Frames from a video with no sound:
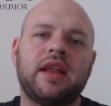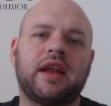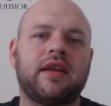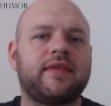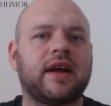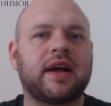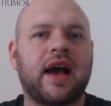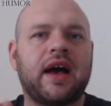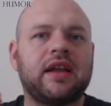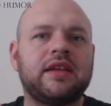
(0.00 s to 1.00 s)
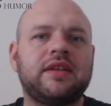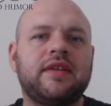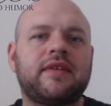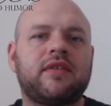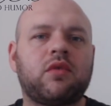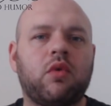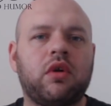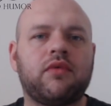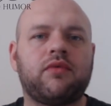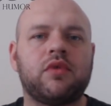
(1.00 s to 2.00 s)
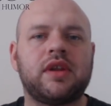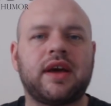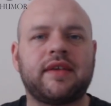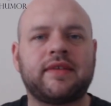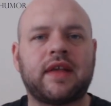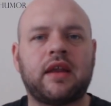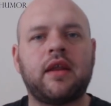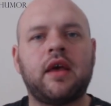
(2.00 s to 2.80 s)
Dann ist da gar nicht dieses Druckgefühl, da ist dann,